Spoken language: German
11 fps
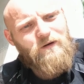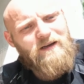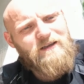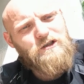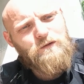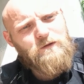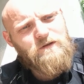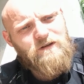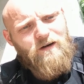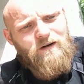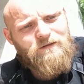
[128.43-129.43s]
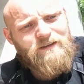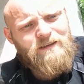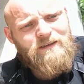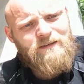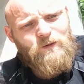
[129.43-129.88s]
vorne einen Schutz drauf
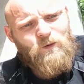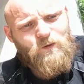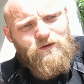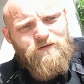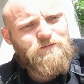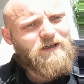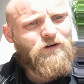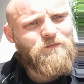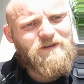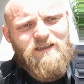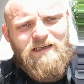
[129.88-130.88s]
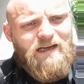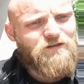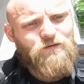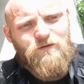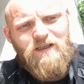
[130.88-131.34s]
und man kommt nicht
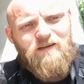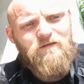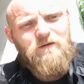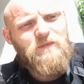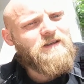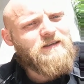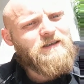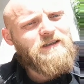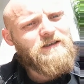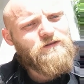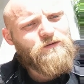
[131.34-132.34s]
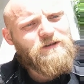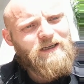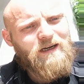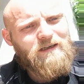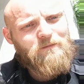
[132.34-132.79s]
gleich so irgendwie mit dem Knie so
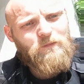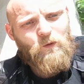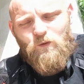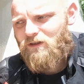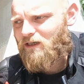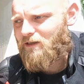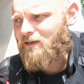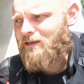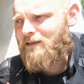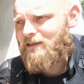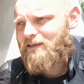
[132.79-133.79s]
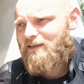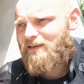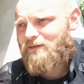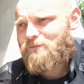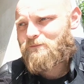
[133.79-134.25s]
direkt am Boden ran.
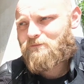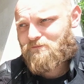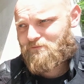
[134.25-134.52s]
Ähm,